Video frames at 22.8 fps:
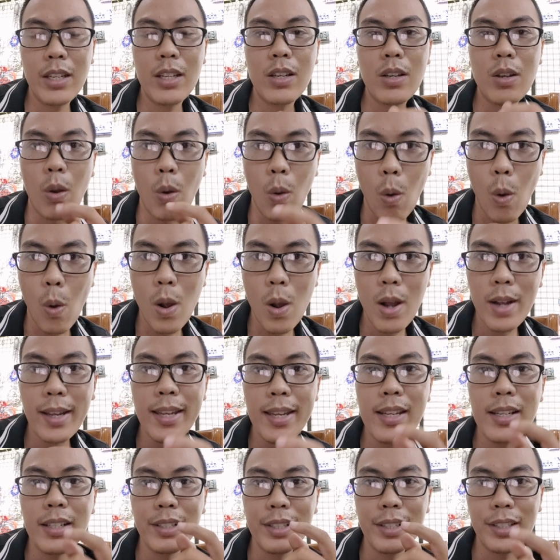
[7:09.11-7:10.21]
của cái
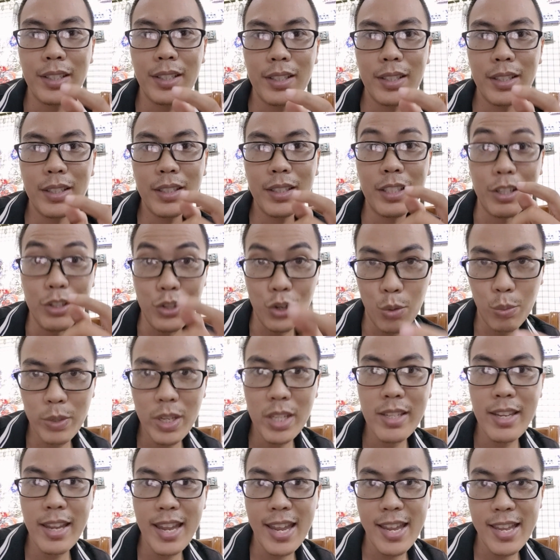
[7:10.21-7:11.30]
người sử dụng chiếc
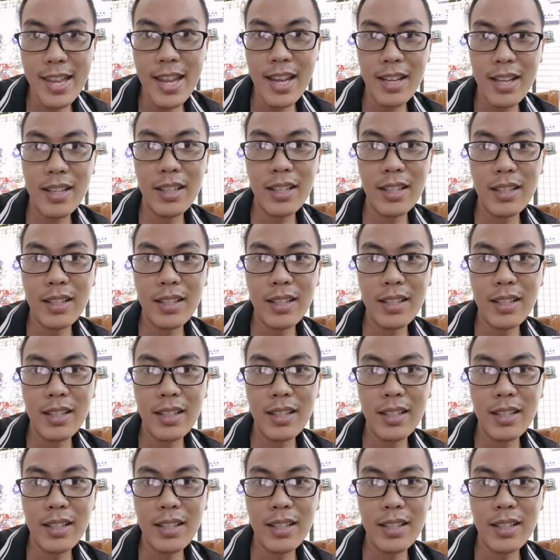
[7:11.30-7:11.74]
xe nha,